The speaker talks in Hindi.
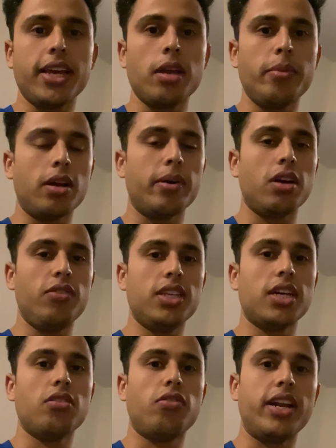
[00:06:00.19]
कि मेरा हमारा
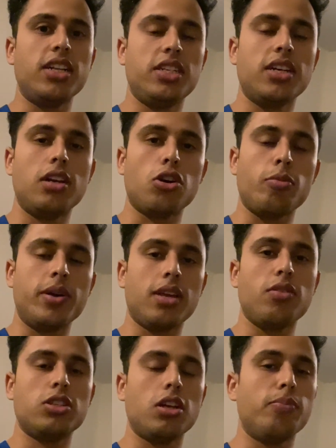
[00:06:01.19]
वीज़ा फाइनेंशियल डॉक्यूमेंट की
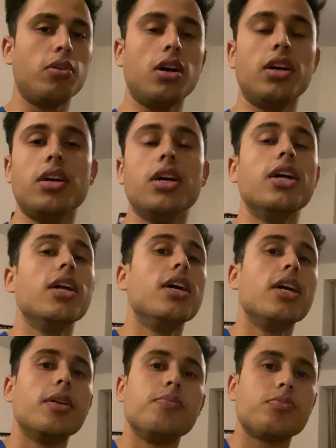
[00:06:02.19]
वजह से अब
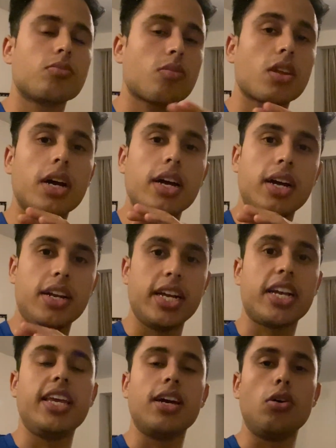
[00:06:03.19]

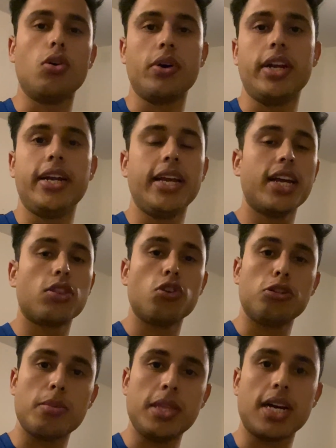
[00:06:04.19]
रिजेक्ट किया उन लोगों ने ठीक है तो इस
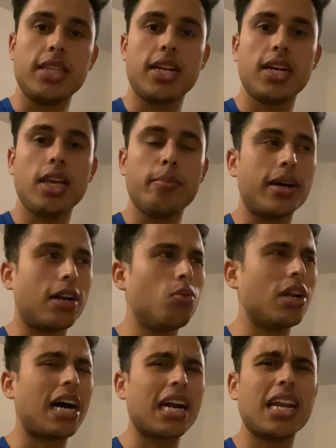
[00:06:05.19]
पर भी ध्यान देना कि अराउंड
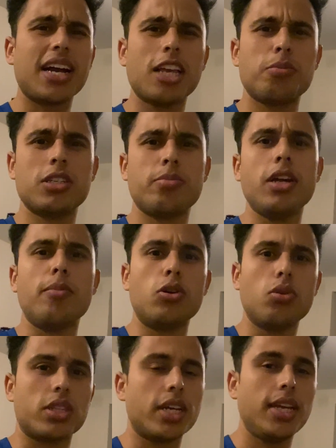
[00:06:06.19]
आठ लाख के आसपास भाई अमाउंट
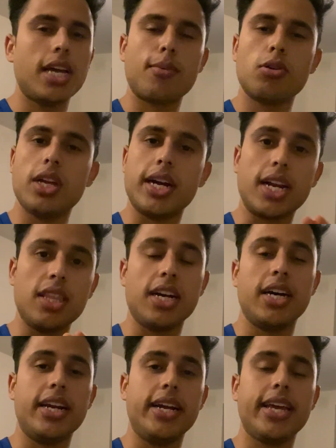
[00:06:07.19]
होता है ये आपको दिखाना
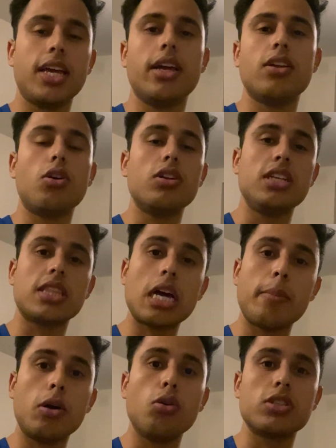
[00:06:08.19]
दिखाना है ठीक है और जितना
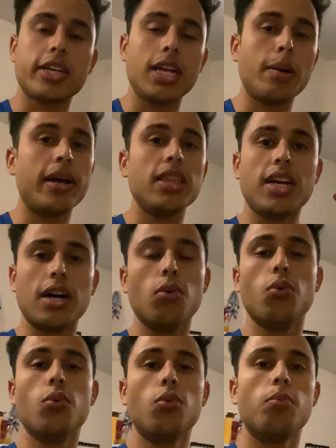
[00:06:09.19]
अमाउंट हो सके ना भाई दिखाओ
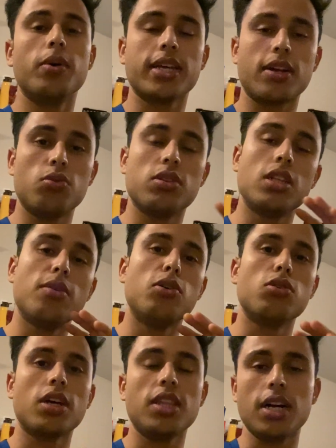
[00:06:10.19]
बता रहा हूँ जितना हो
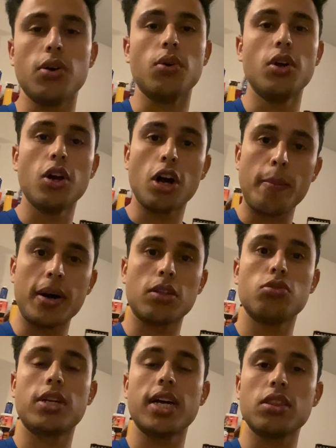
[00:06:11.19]
सके दिखाओ अब बताऊँ
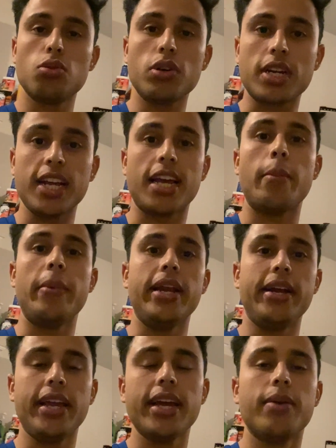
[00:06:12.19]
उसके बाद दो ट्रिक है मेन
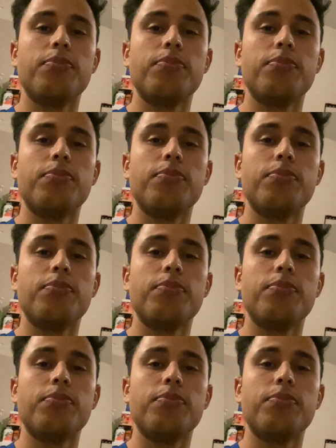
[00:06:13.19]
ठीक है